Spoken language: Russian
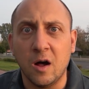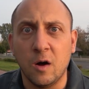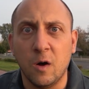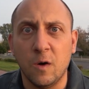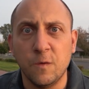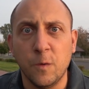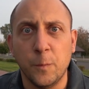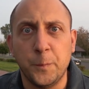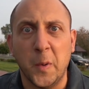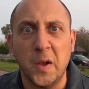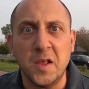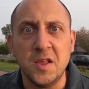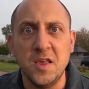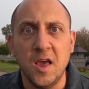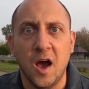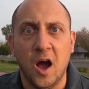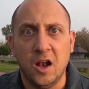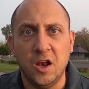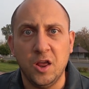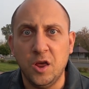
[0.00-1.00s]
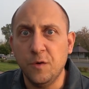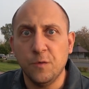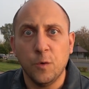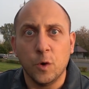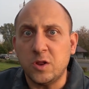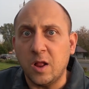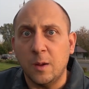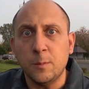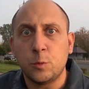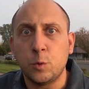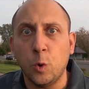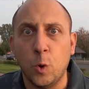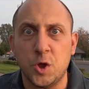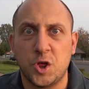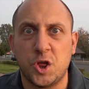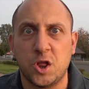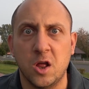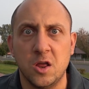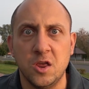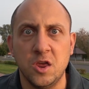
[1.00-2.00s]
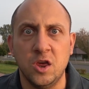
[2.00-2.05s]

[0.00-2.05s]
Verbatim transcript: голову подняли, его там точно